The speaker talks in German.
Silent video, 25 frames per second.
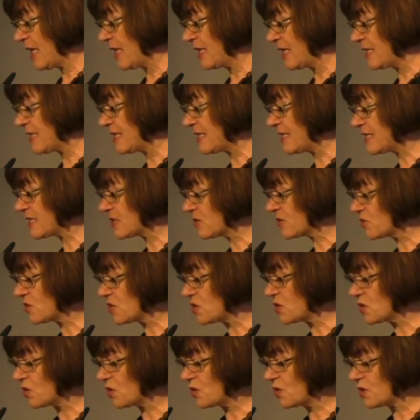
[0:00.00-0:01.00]
Die
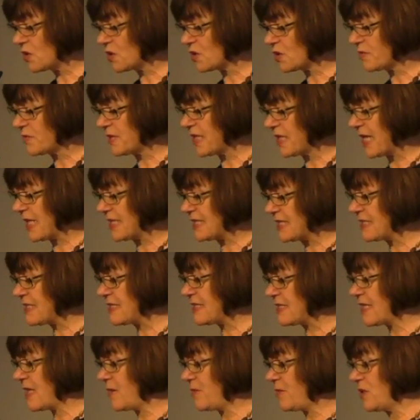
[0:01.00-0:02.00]
Diskussionen um
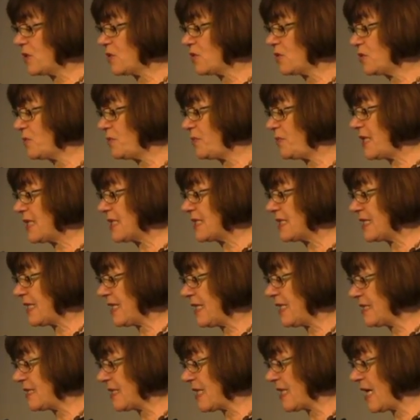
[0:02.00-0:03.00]
Datensammlung und Big
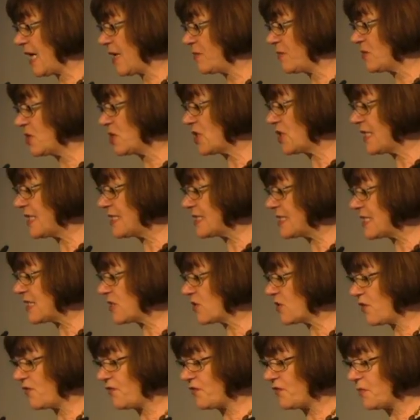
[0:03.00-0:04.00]
Data haben schließlich
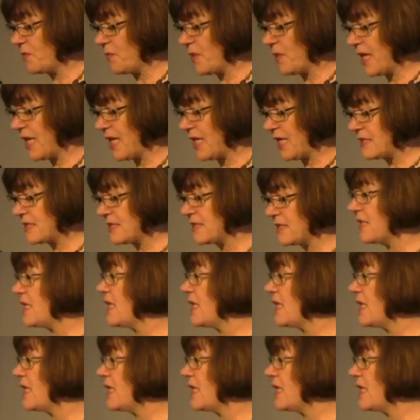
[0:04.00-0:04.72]
offenbart,